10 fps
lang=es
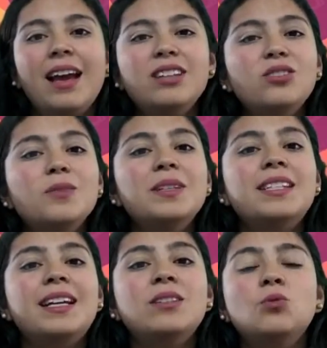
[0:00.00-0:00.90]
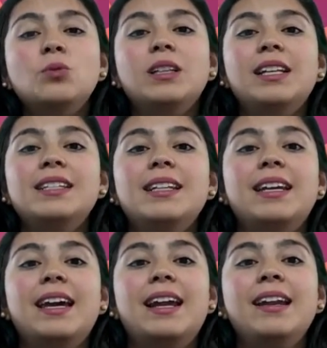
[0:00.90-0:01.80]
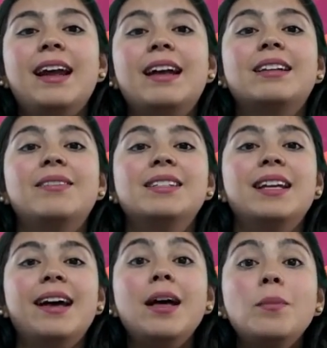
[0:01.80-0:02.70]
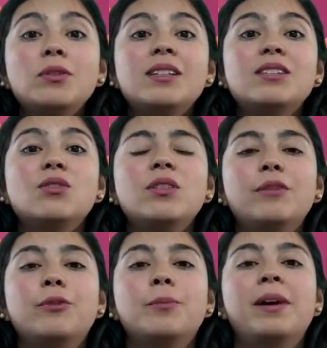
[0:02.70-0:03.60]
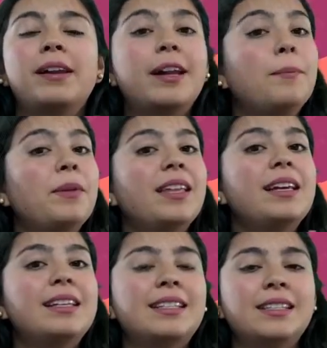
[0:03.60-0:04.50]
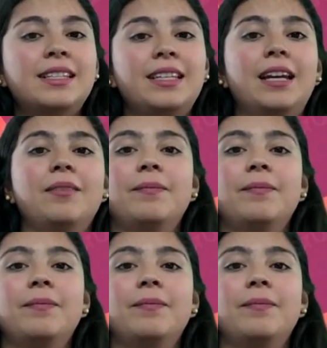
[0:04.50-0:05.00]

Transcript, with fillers: Estos mensajes útiles le guiarán a través de cada proceso de forma rápida y sencilla.